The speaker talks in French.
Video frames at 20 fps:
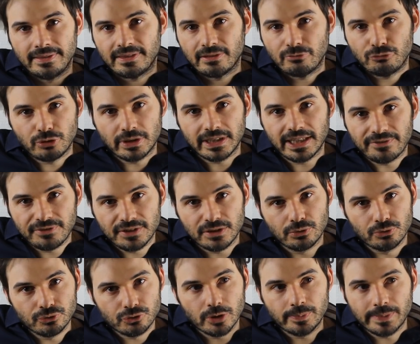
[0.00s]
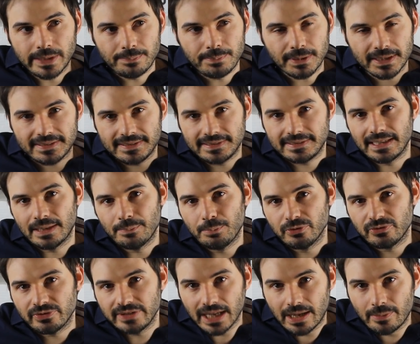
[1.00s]
Toi, tu as fait ton job, tu as persisté un
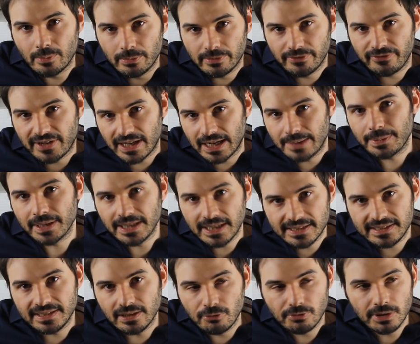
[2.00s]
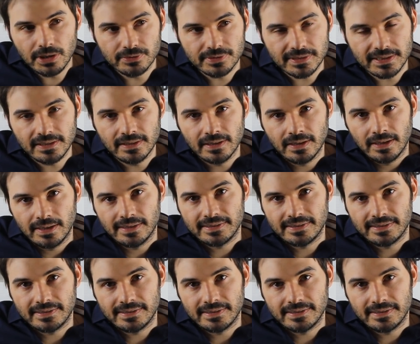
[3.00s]
peu. Je veux dire, à un moment, il faut qu'elle apprenne à dire oui aussi.